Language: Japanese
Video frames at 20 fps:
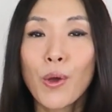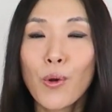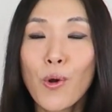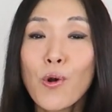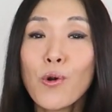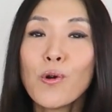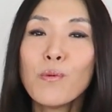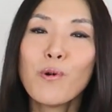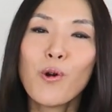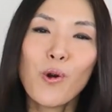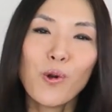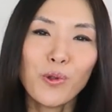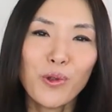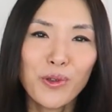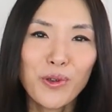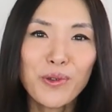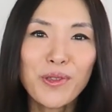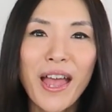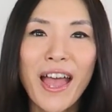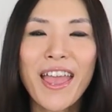今後もこ
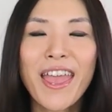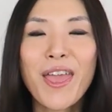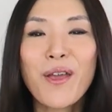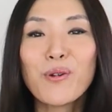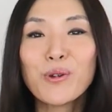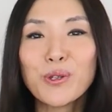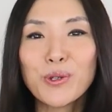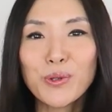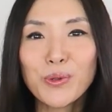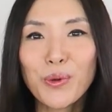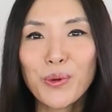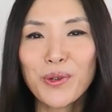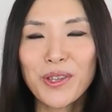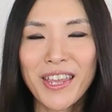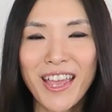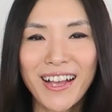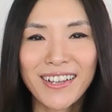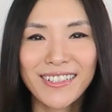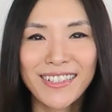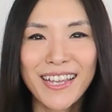のような英語習得
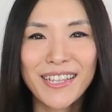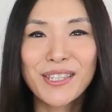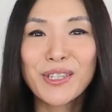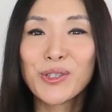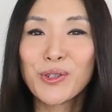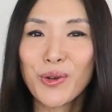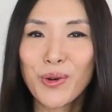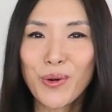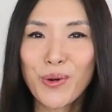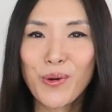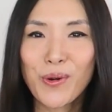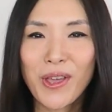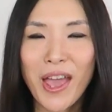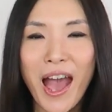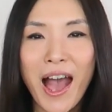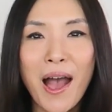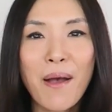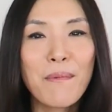に役立つ情報や